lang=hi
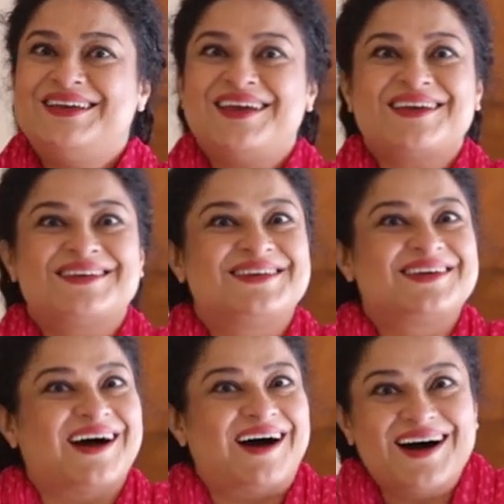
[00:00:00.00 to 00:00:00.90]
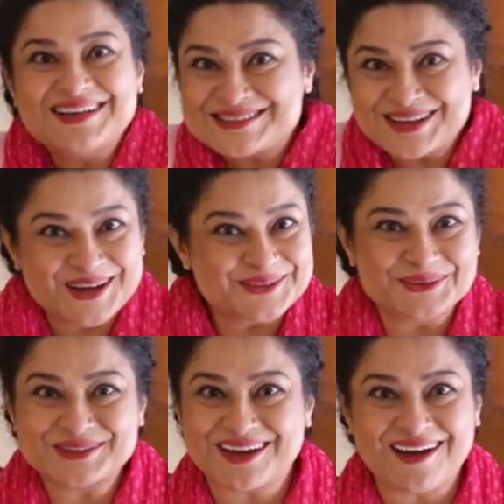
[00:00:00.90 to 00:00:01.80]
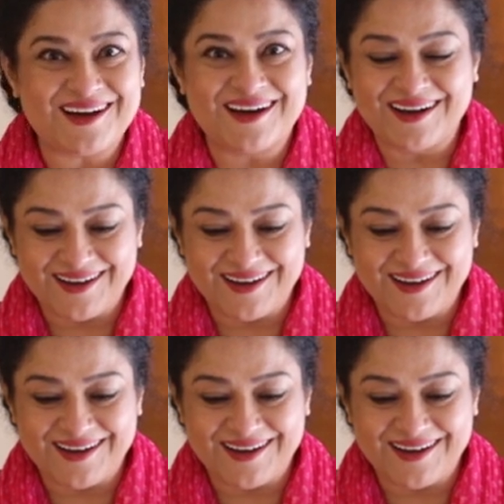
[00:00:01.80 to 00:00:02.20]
ये क्या जादू था